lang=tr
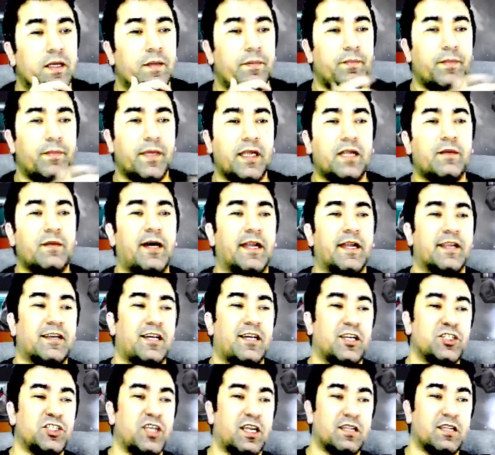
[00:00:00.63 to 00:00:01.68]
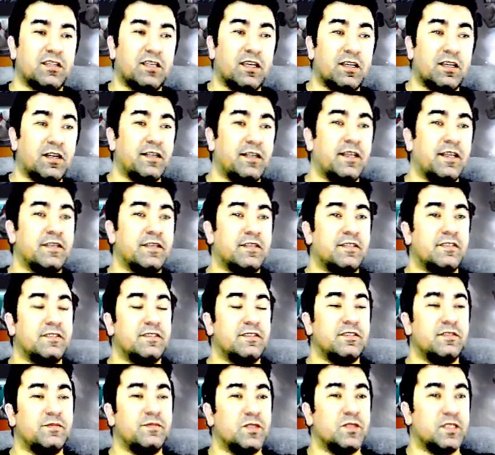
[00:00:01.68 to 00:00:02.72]
Merhaba arkadaşlar. Tekrardan
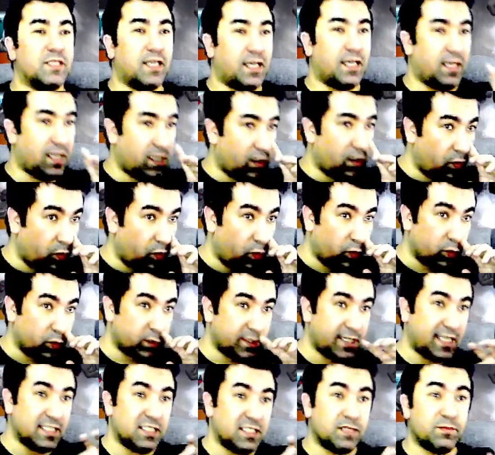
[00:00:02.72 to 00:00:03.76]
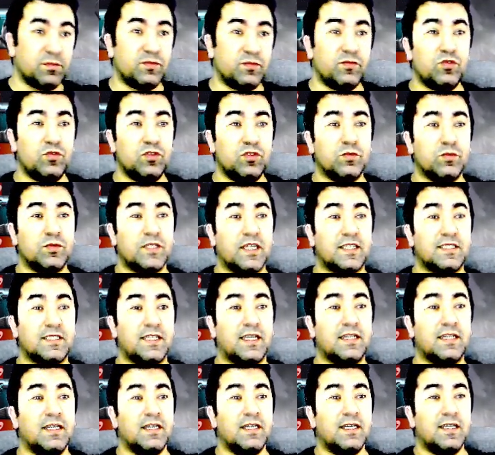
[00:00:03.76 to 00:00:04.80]
kanalımıza hoş geldiniz. Bu videomuz
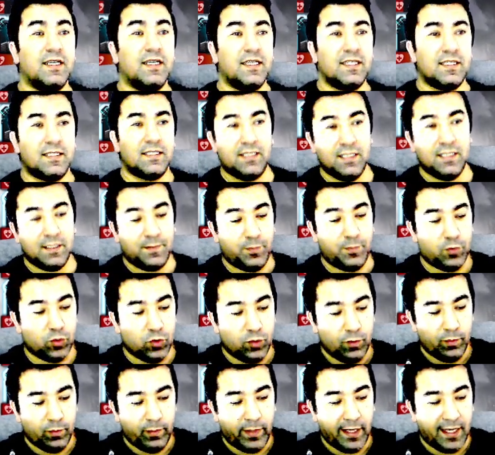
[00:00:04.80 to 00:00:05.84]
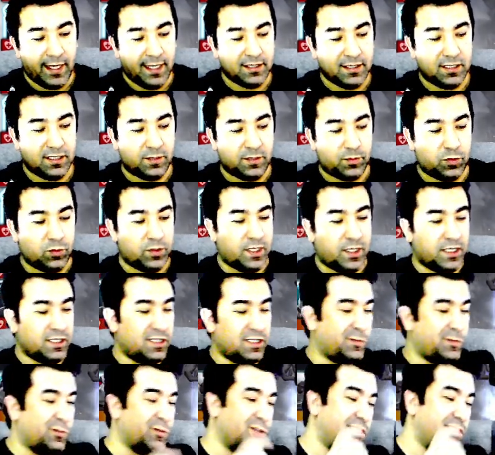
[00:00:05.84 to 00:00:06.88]
arkadaşlar Deadpool, beyaz Deadpool yani
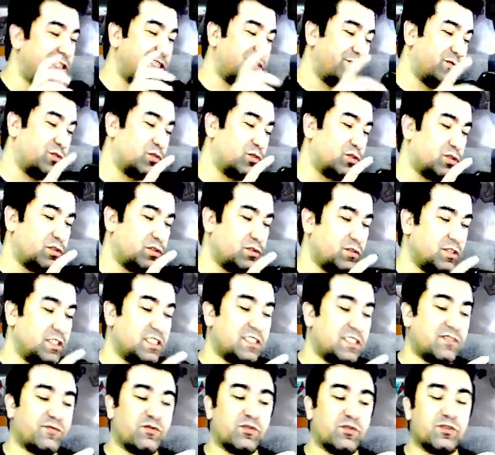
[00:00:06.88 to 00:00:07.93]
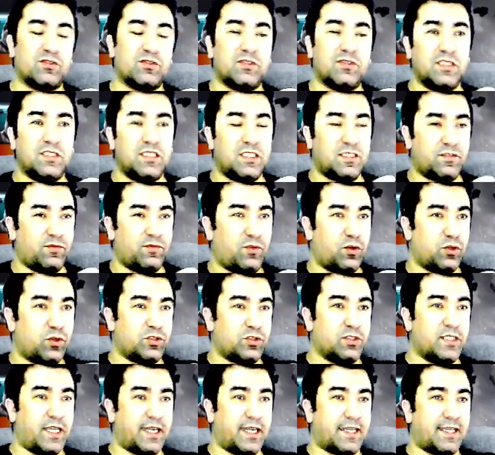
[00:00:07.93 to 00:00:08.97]
Deadpool X-Force, X-Force,
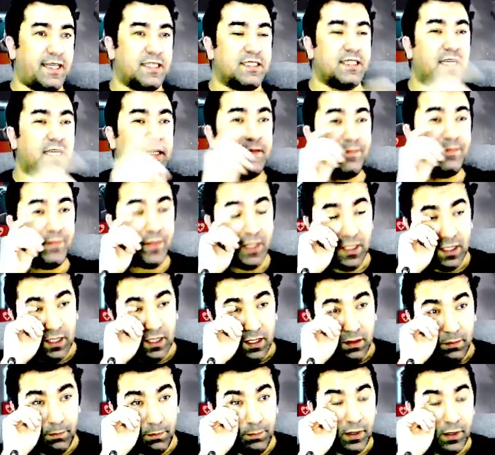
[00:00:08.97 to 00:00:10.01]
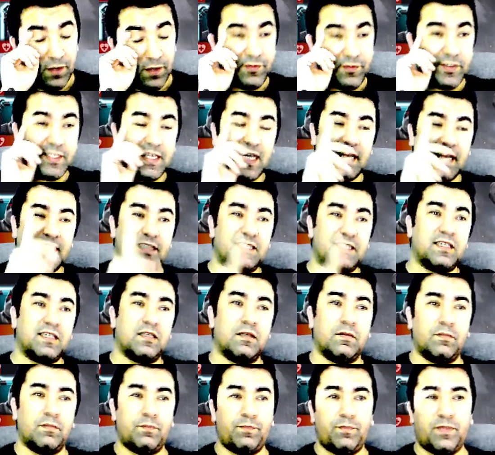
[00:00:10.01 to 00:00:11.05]
X-Force'un arkadaşlar buff'ı geldi.
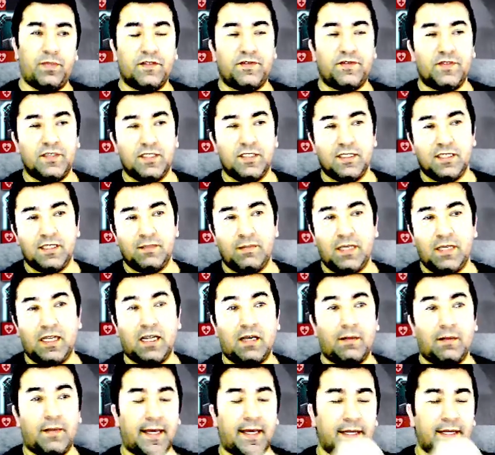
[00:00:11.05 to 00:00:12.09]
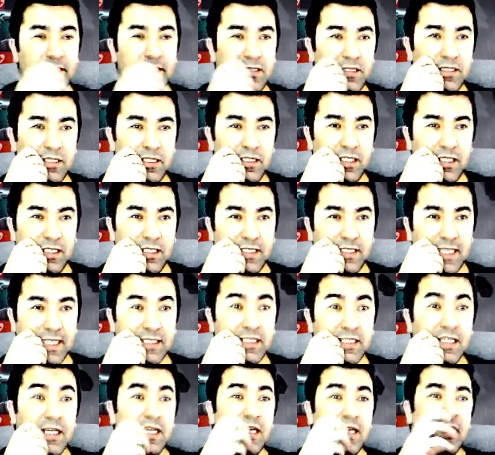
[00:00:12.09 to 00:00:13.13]
Buff'ını beraber inceleyeceğiz.
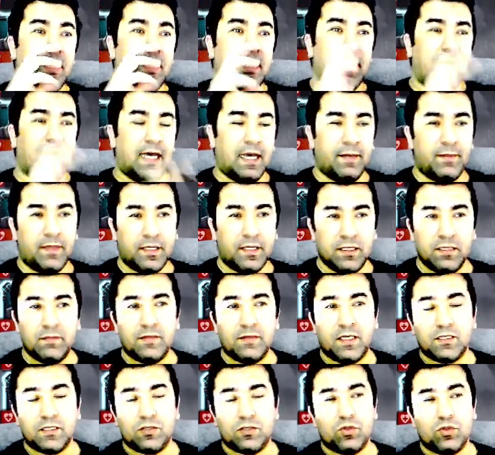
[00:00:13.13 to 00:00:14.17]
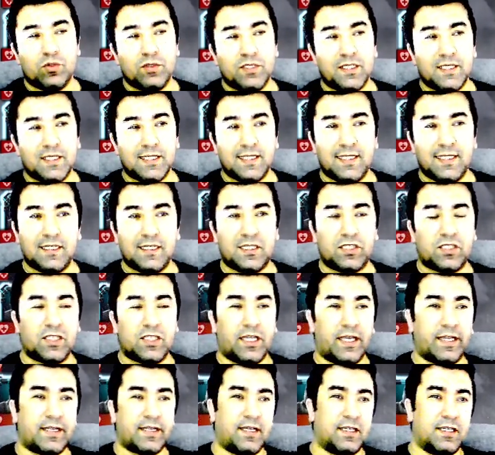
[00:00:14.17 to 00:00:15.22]
Hem animasyonları değişti
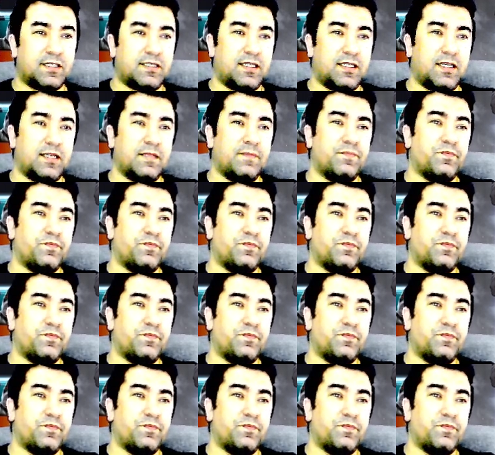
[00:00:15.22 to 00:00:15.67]
arkadaşlar.